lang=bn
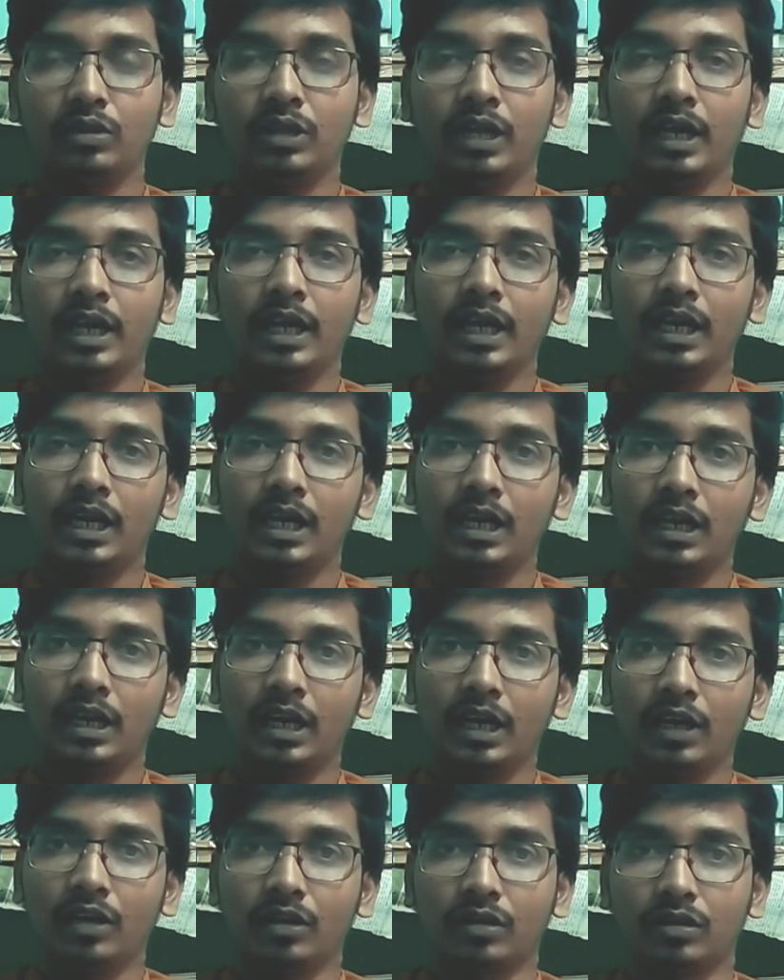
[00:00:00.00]
এবং তারা এখানে
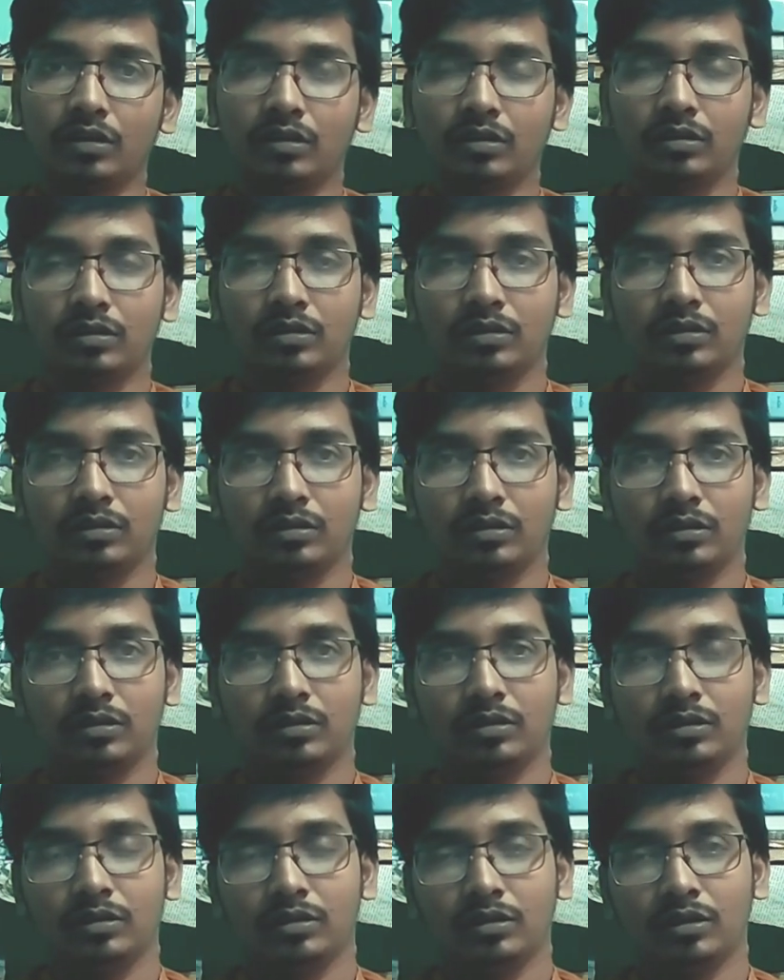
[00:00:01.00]
রায়ত
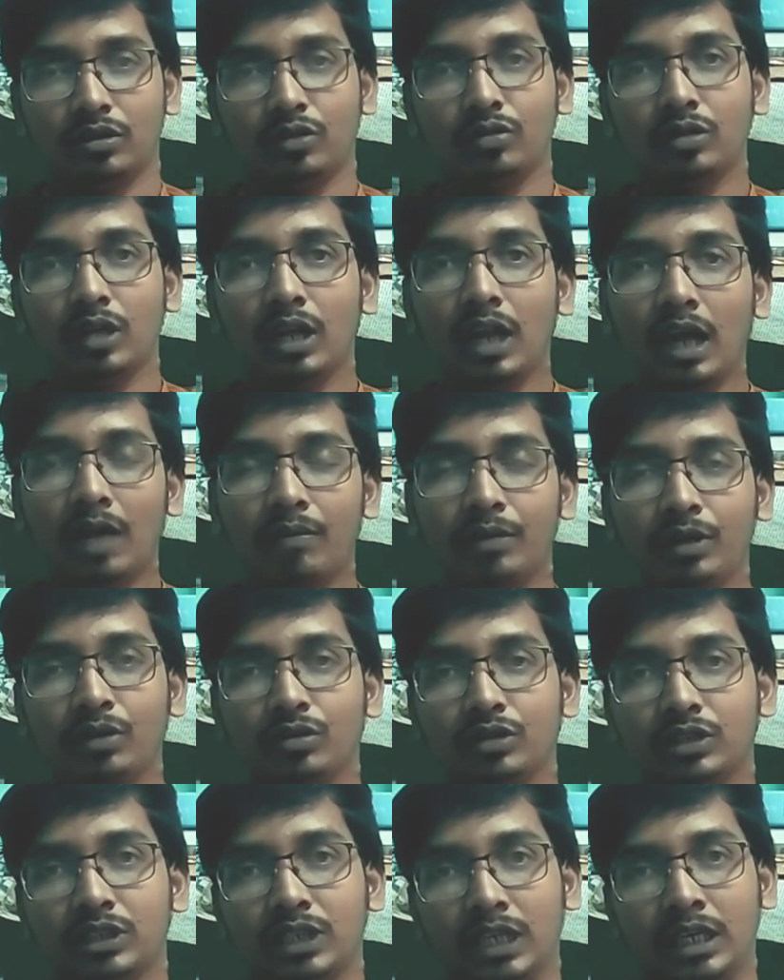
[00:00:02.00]
তো তাহলে আপনি
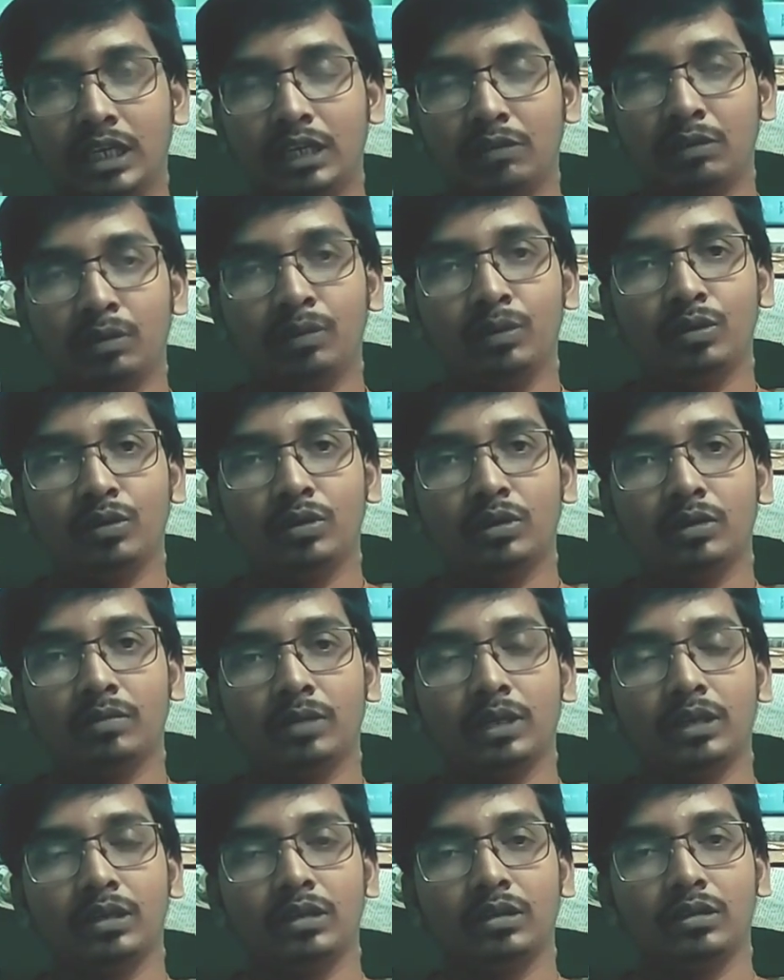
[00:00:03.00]
অস্বীকার কিভাবে
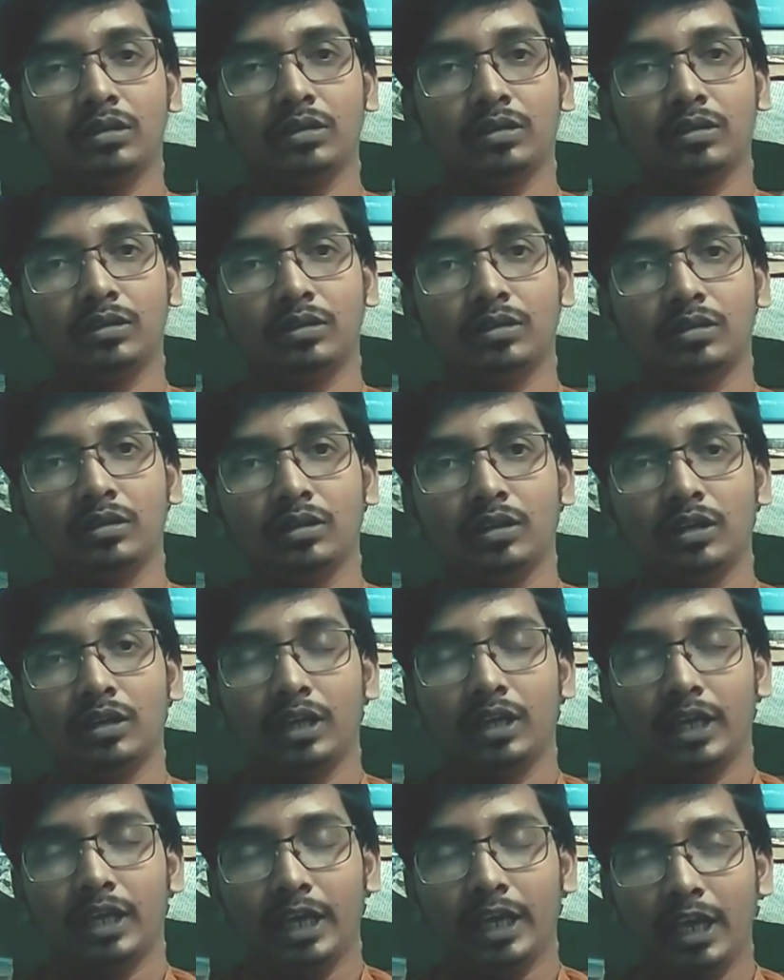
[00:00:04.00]
করতে পারেন
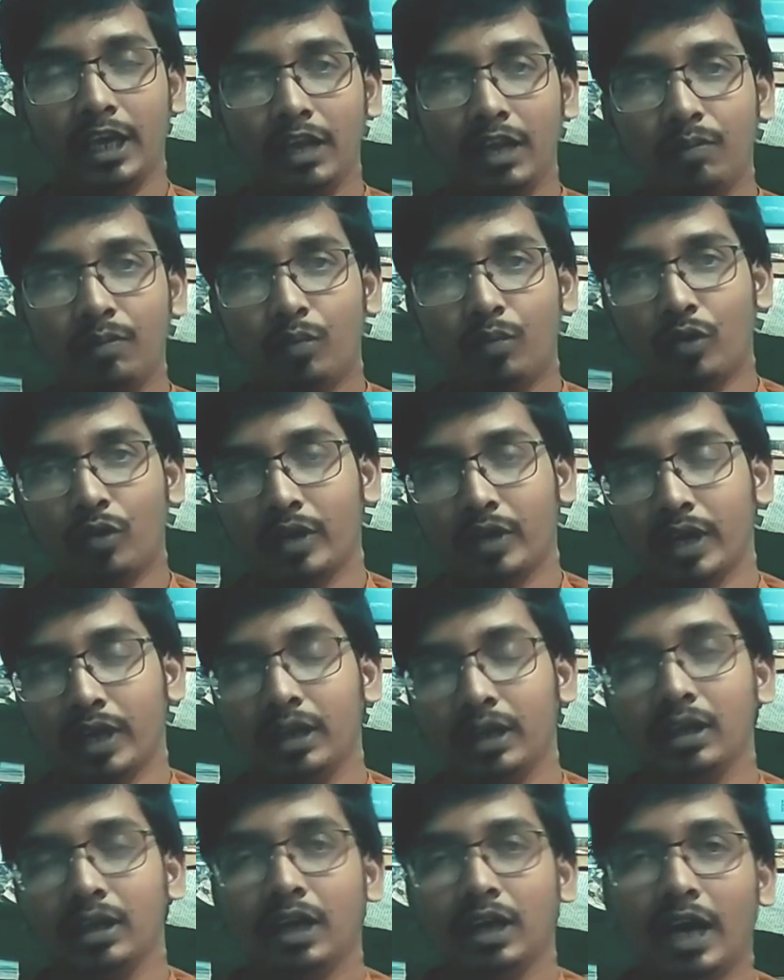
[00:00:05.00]
এরপরে
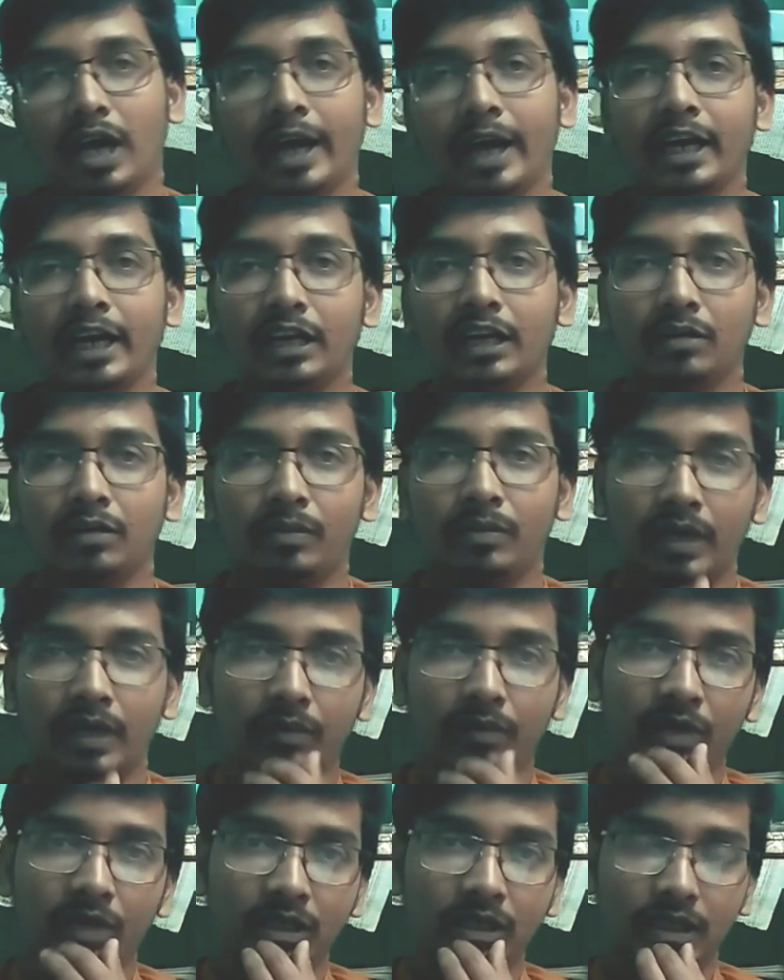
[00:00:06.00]
আরেকটা
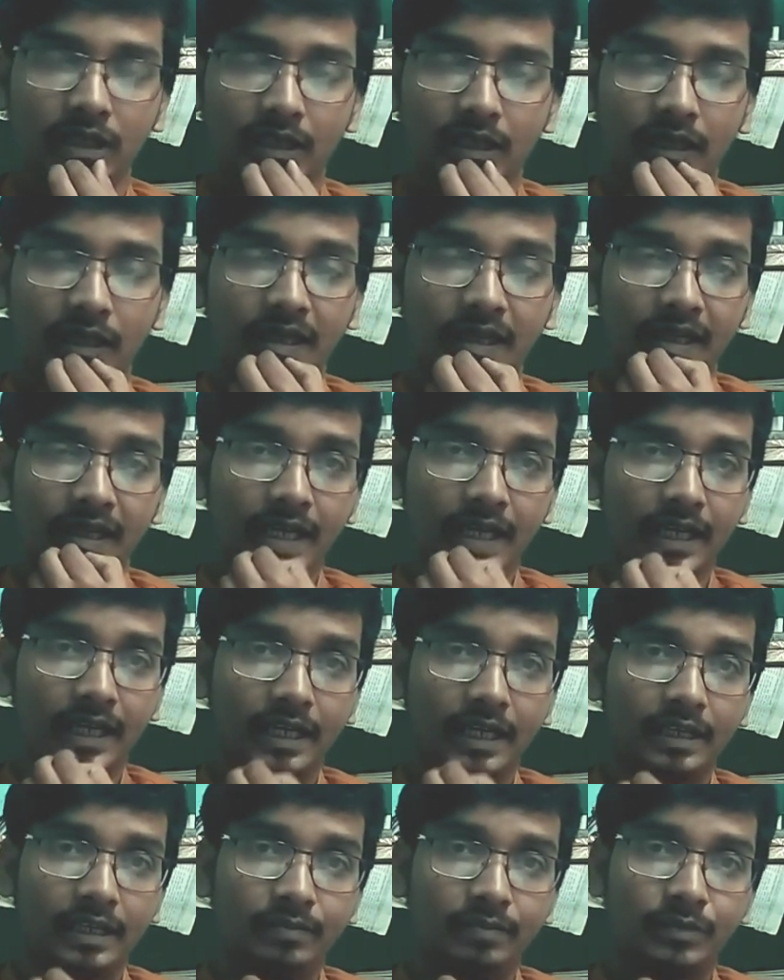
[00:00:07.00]
ব্যাপার আপনার যেটা
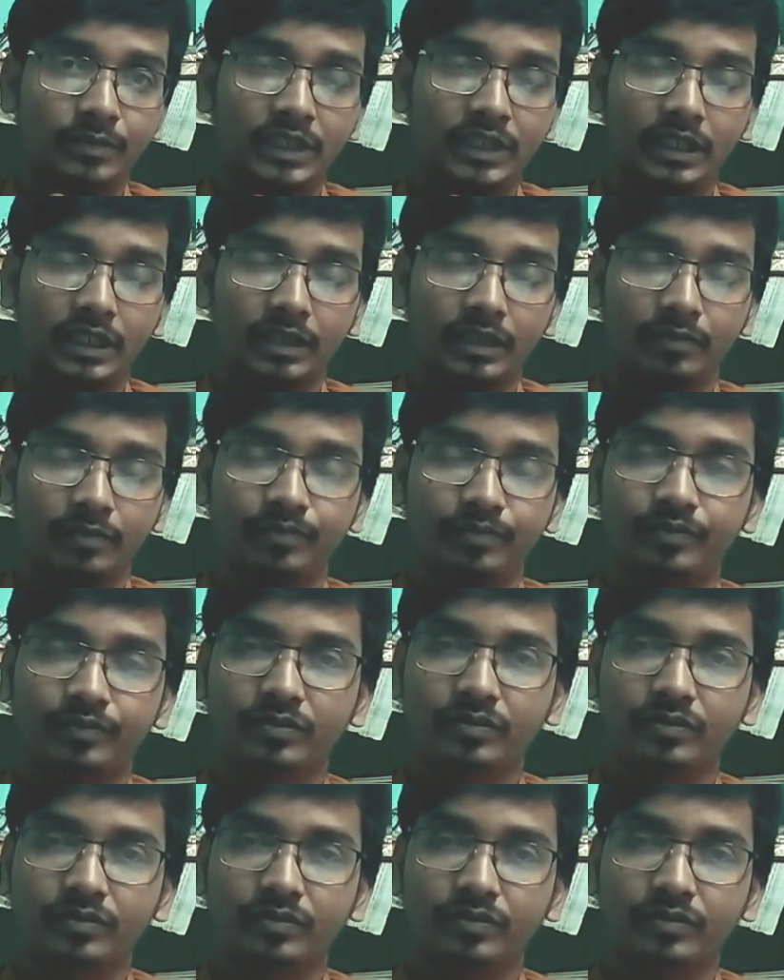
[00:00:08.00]
যে